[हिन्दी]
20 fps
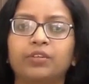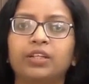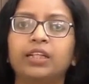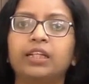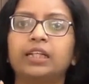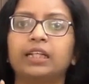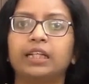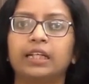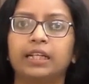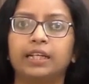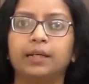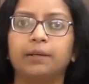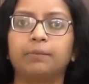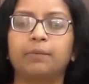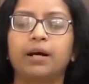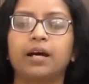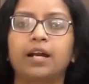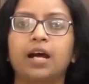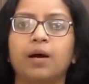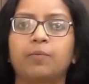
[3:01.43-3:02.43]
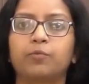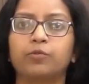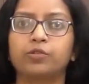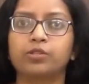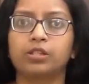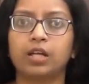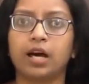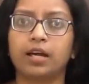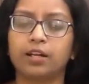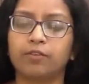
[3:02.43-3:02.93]
वीक एक बार आपको
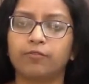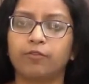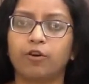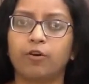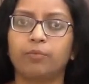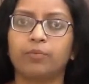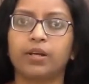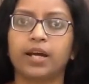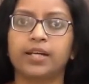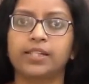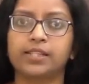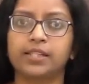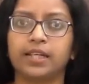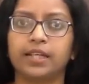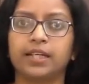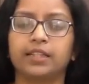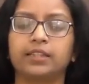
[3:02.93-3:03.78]
सारे फॉर्मुलाइज